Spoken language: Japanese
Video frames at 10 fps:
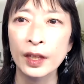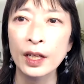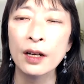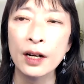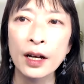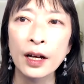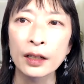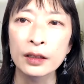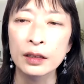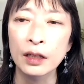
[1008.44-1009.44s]
だか
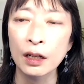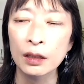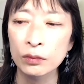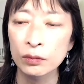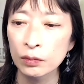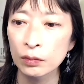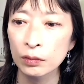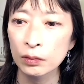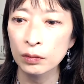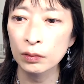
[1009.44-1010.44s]
ら、あ
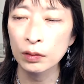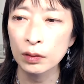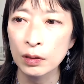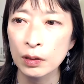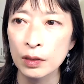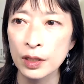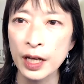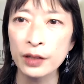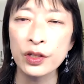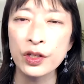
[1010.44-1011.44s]
のー、資
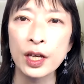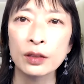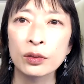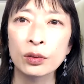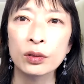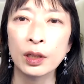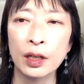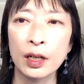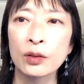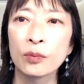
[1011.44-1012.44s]
格試験取った
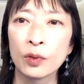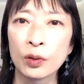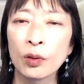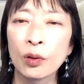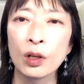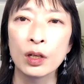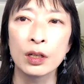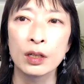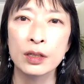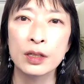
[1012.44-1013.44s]
けれども、
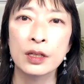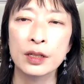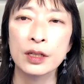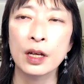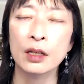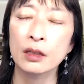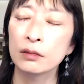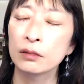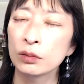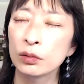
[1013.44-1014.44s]

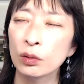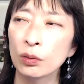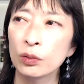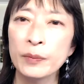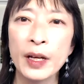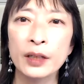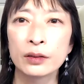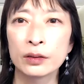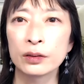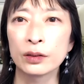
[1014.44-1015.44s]
うんと、うま
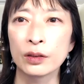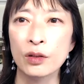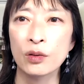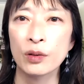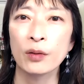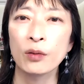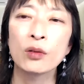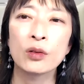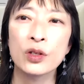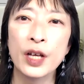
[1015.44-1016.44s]
くそれ
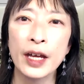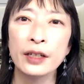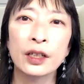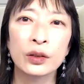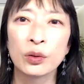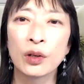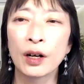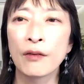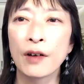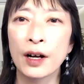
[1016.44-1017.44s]
を使えるかどうか
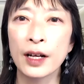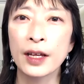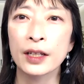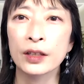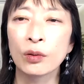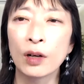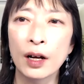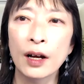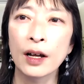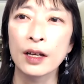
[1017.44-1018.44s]
が分からないと
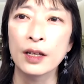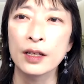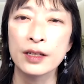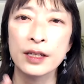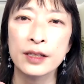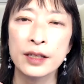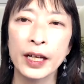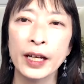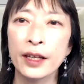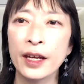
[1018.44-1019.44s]
か、実
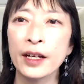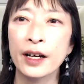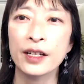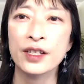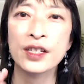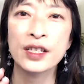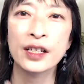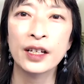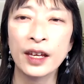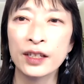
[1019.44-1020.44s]
績がないから自
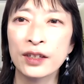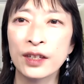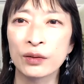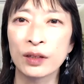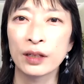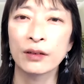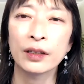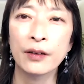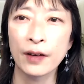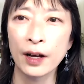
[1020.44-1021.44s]
信がないって言ってる
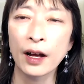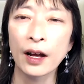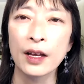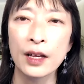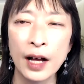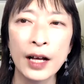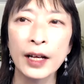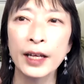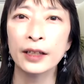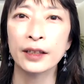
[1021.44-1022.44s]
方は、考
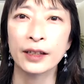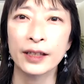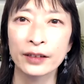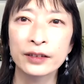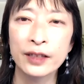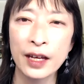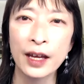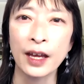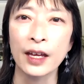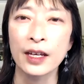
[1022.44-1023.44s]
え方が逆
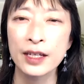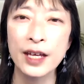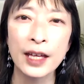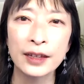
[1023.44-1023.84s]
で、やっ